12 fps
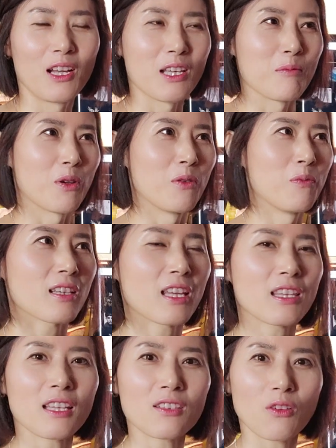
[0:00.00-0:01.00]
아니면
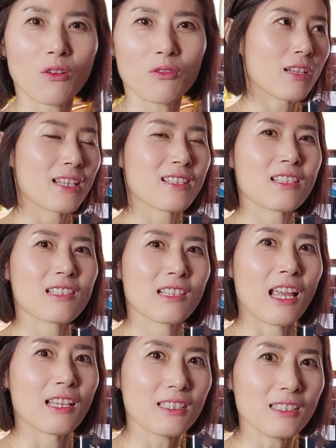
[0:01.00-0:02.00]
cat and dog 했을
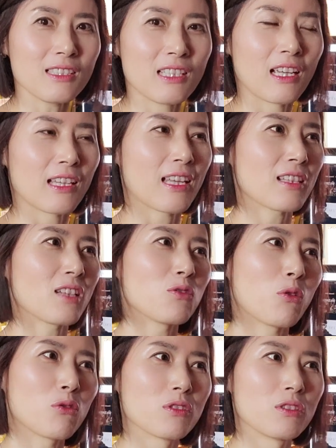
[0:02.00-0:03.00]
때는 cat and
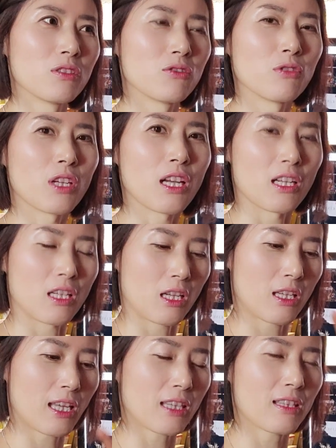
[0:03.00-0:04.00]
dog은 우리가 이렇게
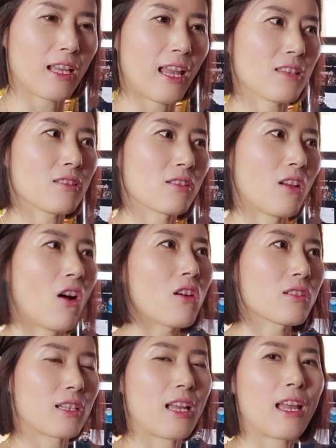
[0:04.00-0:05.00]
cat and dog